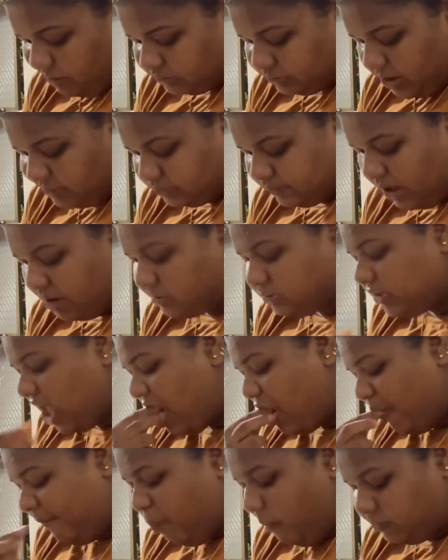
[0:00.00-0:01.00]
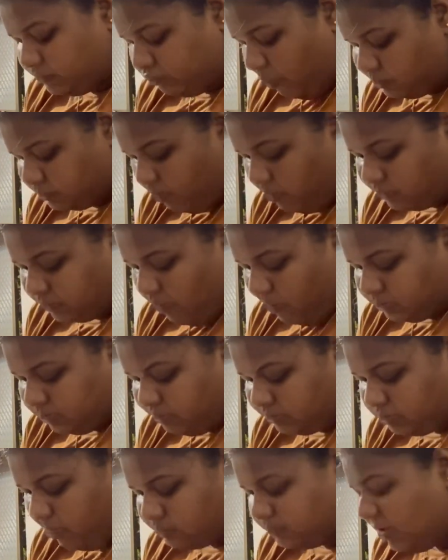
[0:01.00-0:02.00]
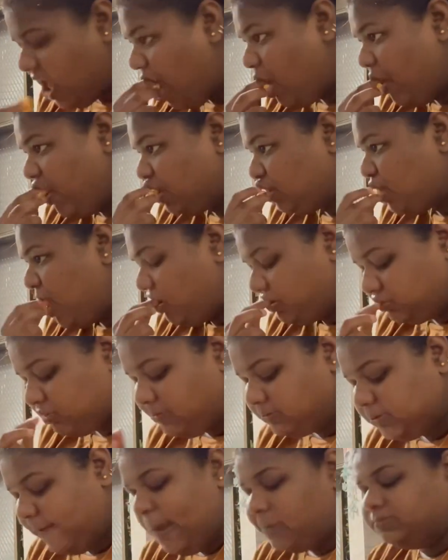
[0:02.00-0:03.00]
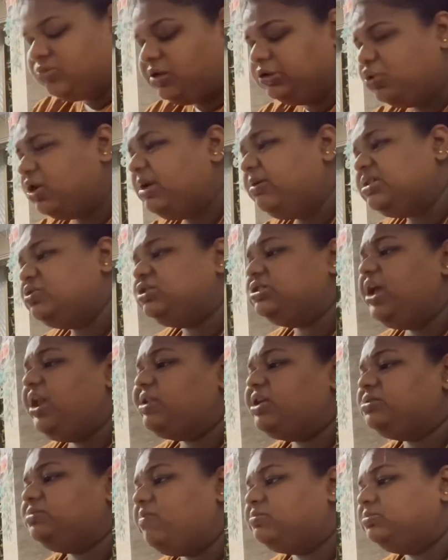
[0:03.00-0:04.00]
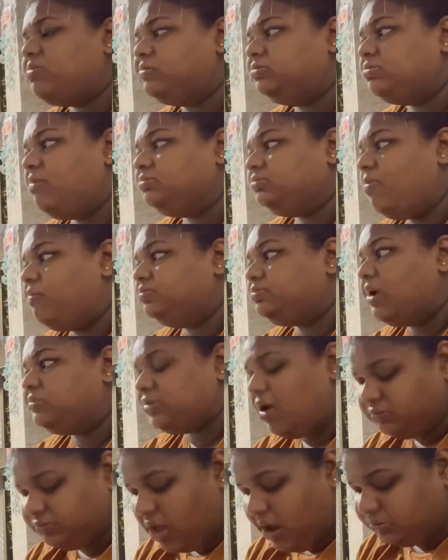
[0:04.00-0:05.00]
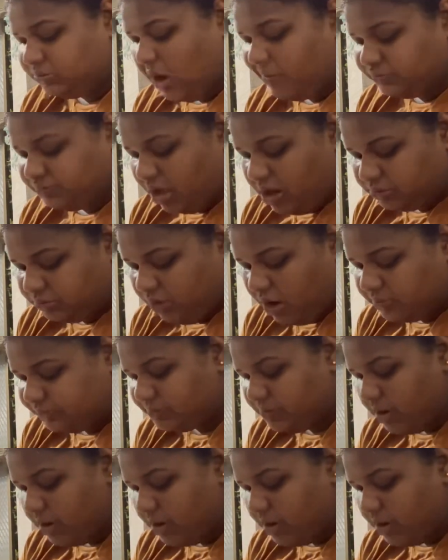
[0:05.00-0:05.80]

क्योंकि दिया ने मेरे मेरे सैंडविच में मेो डाल दिया था मैंने मना करने के बाद भी सो so,